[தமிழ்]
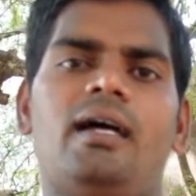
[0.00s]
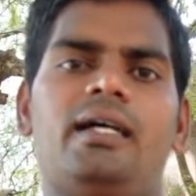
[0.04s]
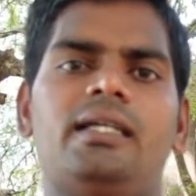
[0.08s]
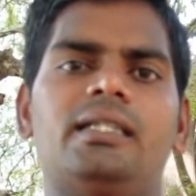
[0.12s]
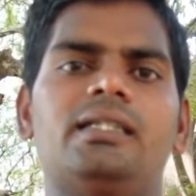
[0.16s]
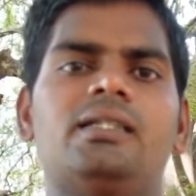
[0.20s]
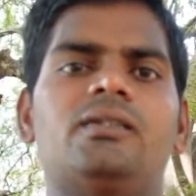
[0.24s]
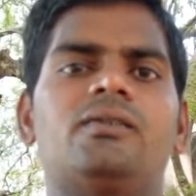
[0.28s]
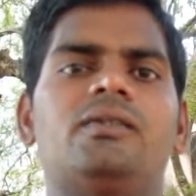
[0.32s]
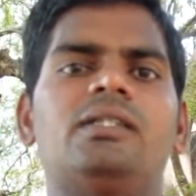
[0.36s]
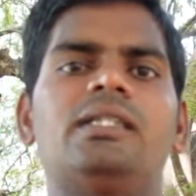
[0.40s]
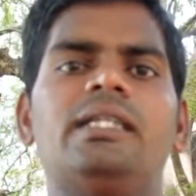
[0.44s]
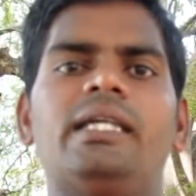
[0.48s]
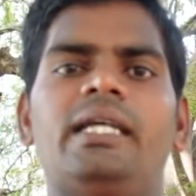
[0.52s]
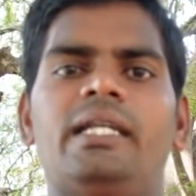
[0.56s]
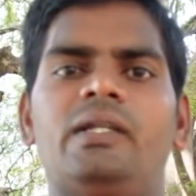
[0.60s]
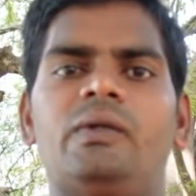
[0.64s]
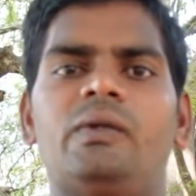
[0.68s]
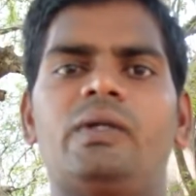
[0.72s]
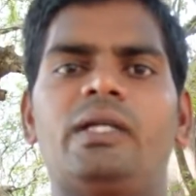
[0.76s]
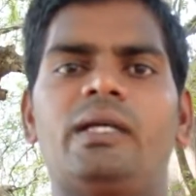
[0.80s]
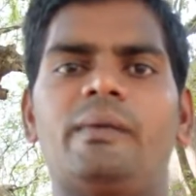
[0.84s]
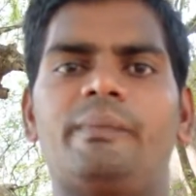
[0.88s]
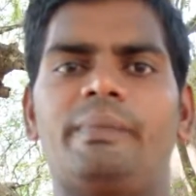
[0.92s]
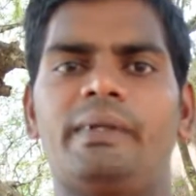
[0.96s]
இதுக்கு வந்து
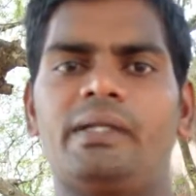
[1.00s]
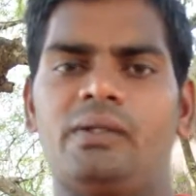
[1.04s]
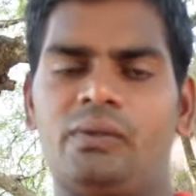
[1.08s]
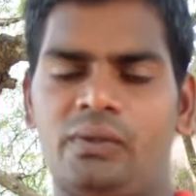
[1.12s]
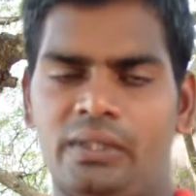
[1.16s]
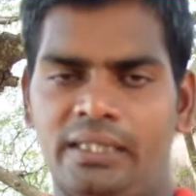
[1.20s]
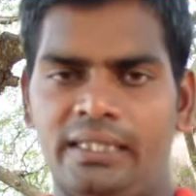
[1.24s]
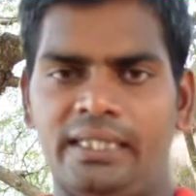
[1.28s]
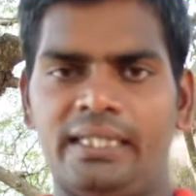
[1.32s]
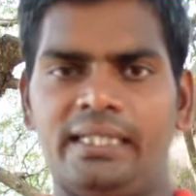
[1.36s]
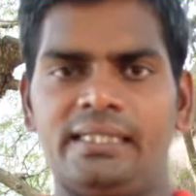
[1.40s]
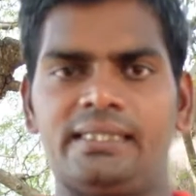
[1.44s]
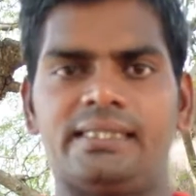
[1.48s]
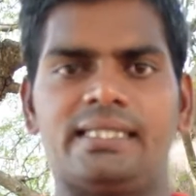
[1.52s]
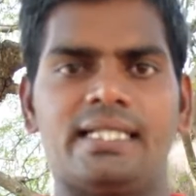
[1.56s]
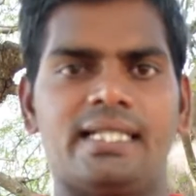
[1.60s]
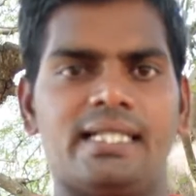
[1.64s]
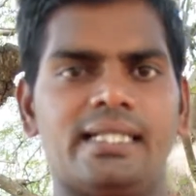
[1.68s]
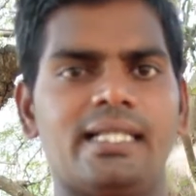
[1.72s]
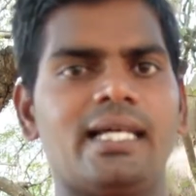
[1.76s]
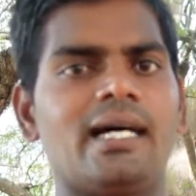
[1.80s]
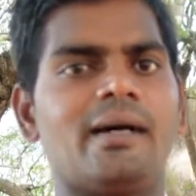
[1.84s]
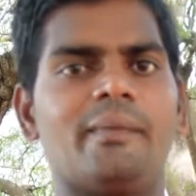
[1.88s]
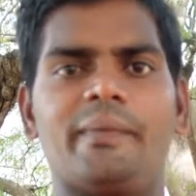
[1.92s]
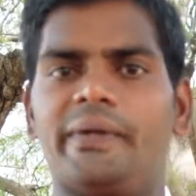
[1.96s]
என்னுடைய பேருடைய
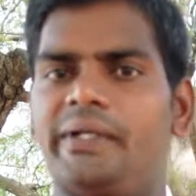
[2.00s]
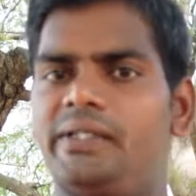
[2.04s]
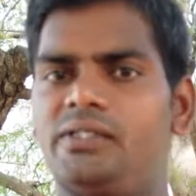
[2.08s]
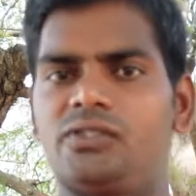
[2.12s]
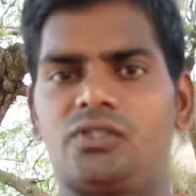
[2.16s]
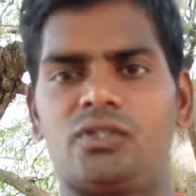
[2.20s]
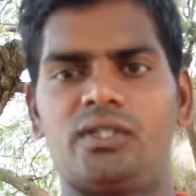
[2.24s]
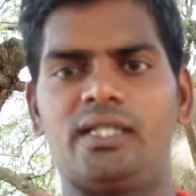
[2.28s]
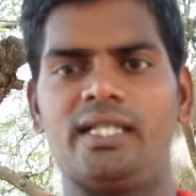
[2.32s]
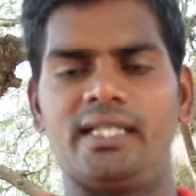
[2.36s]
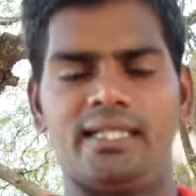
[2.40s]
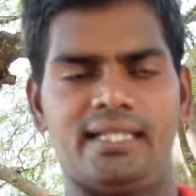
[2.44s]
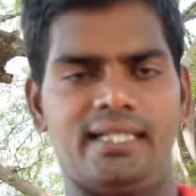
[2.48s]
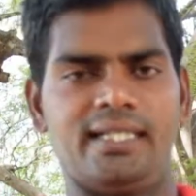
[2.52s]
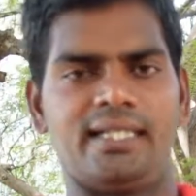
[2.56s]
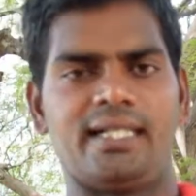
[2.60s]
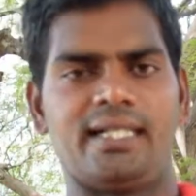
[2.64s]
இன்சியல் தான் அப்படின்னு சொல்லி அதை